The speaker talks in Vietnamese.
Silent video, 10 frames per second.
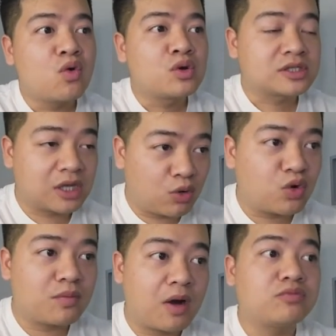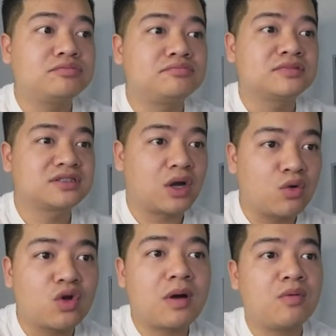6 đội bóng,
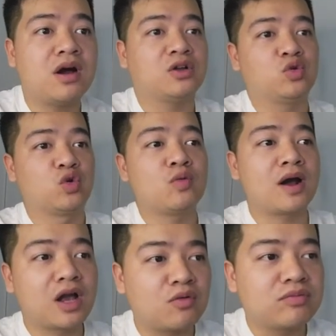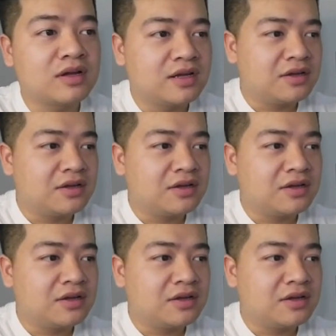6 đội bóng ở thủ đô Bangkok.